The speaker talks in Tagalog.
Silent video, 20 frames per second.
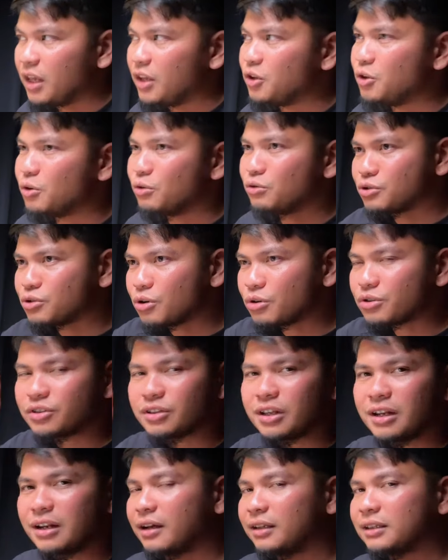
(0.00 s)
Yung Diyos
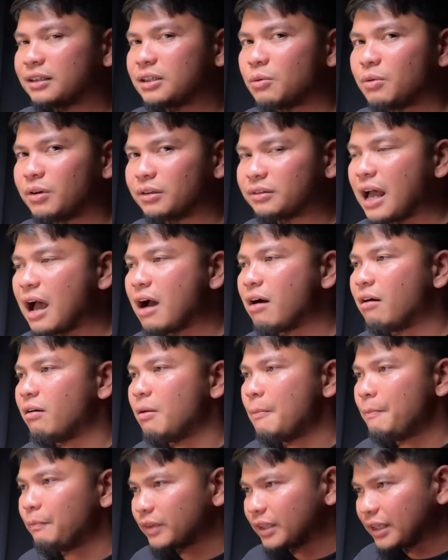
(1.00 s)
na nagkatawang
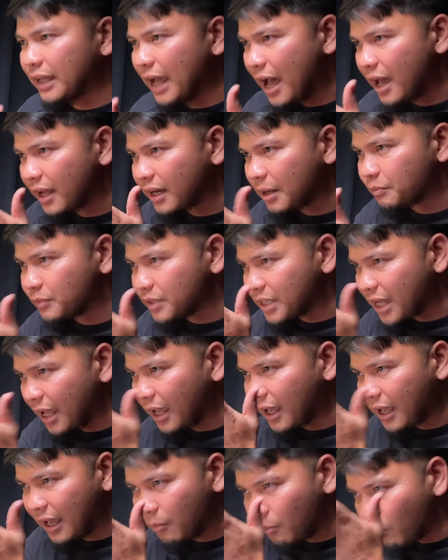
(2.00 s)
tao, kaharap
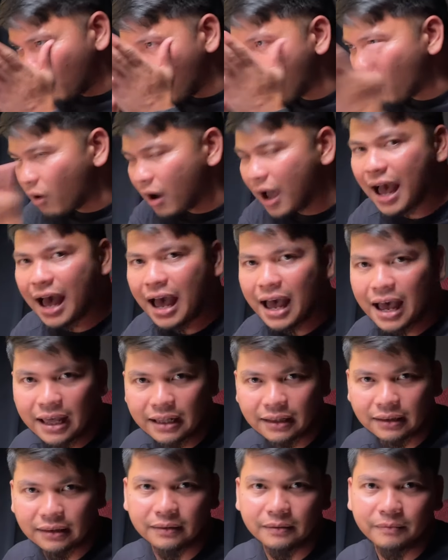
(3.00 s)
niya,
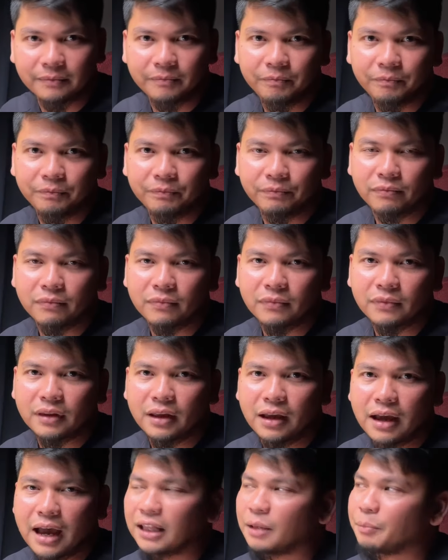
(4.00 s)
mukhaan.
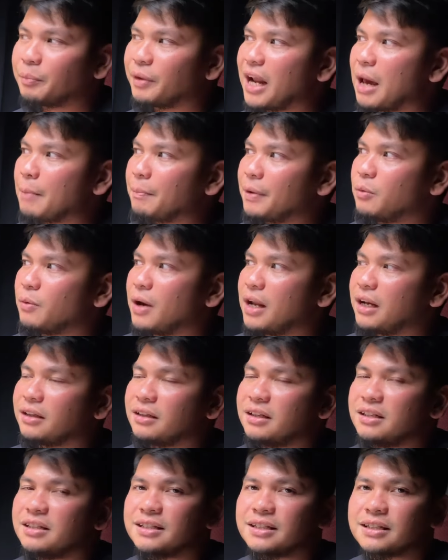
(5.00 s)
At pinapaliwanag
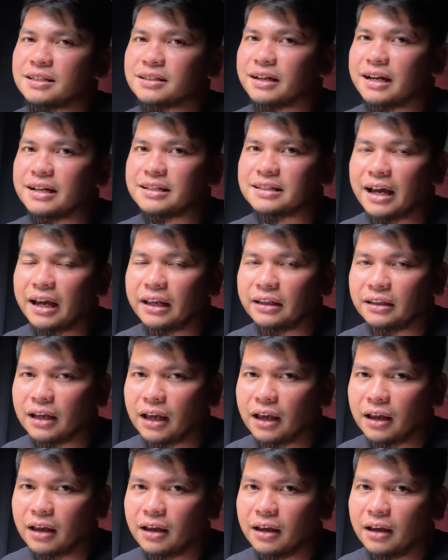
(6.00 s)
ni Jesus Christ sa
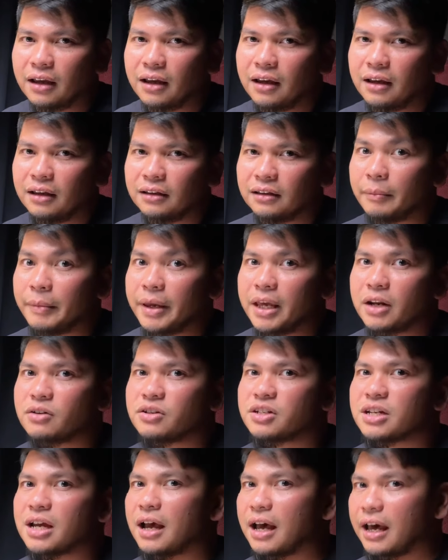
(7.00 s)
kanya na meron
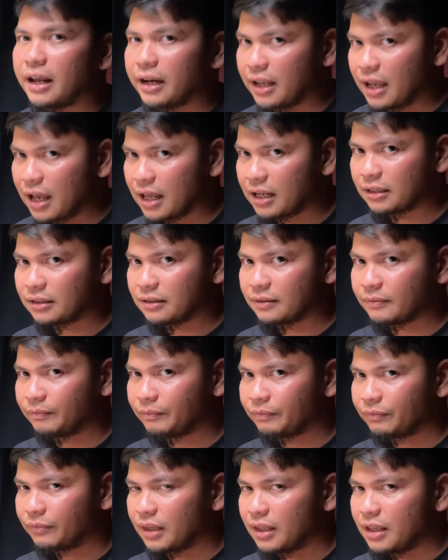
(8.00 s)
siyang kaharian.
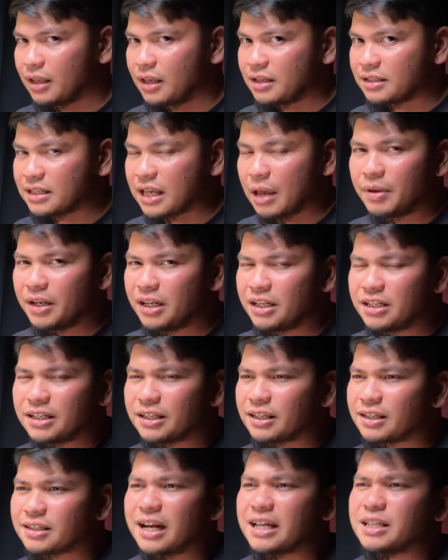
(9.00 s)
Sabi ni
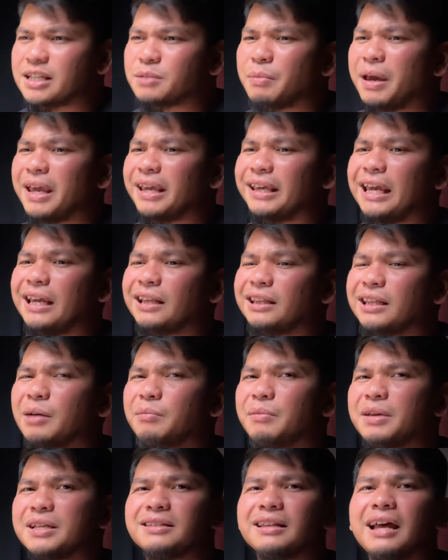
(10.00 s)
Jesus Christ, My
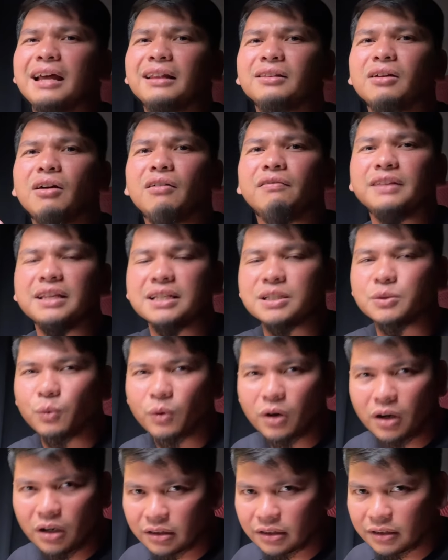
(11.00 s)
kingdom is not of this
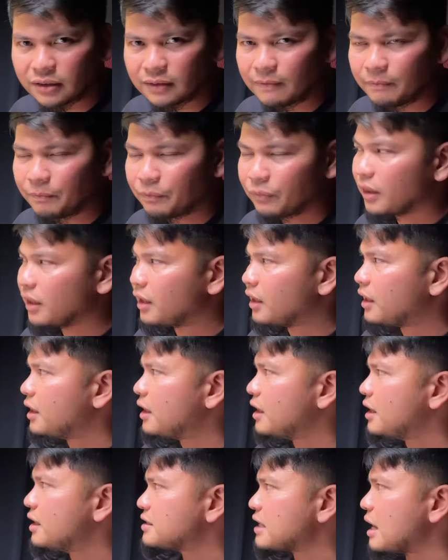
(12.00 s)
world.
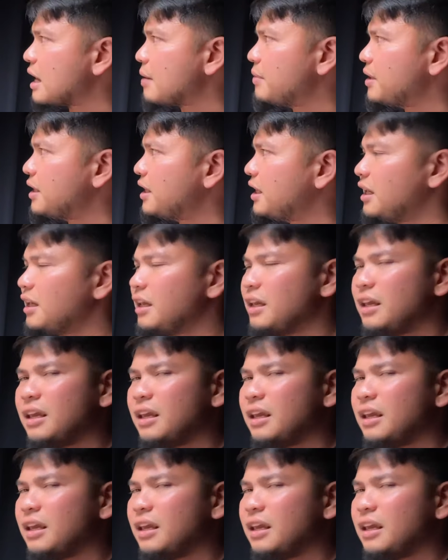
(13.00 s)
Sabi ni,